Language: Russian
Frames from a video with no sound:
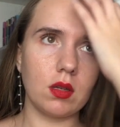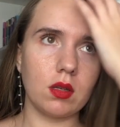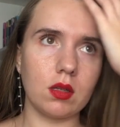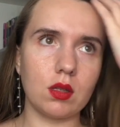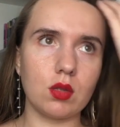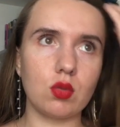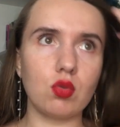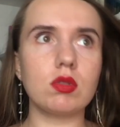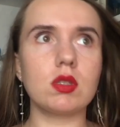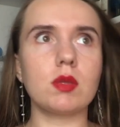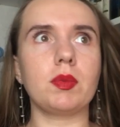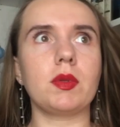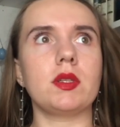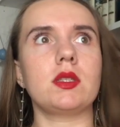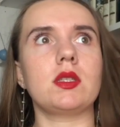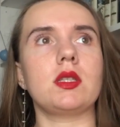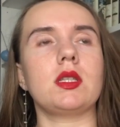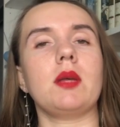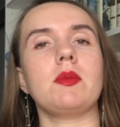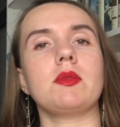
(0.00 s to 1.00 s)
и тут
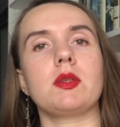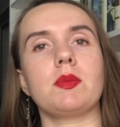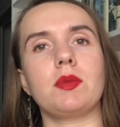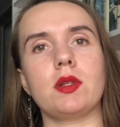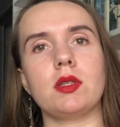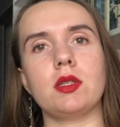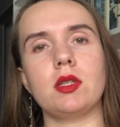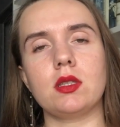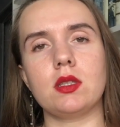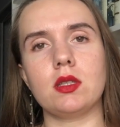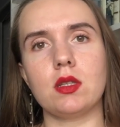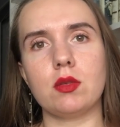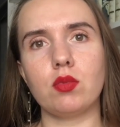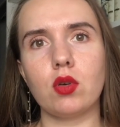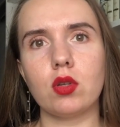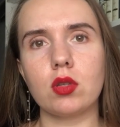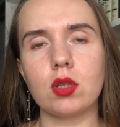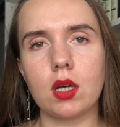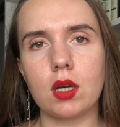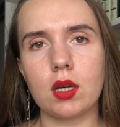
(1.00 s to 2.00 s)
заплатить, и там заплатить, и
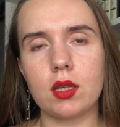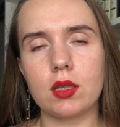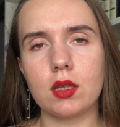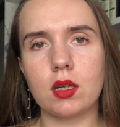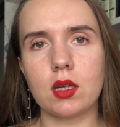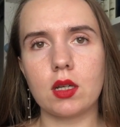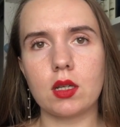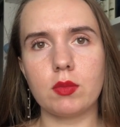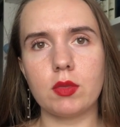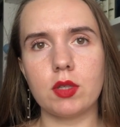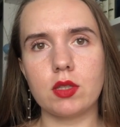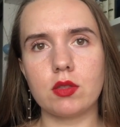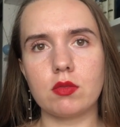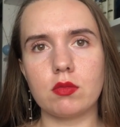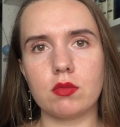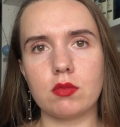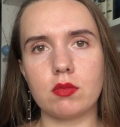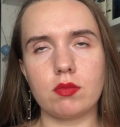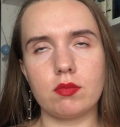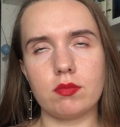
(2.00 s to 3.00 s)
ребенка накормить,
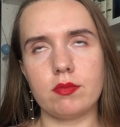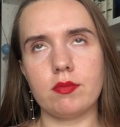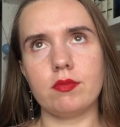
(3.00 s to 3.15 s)
ну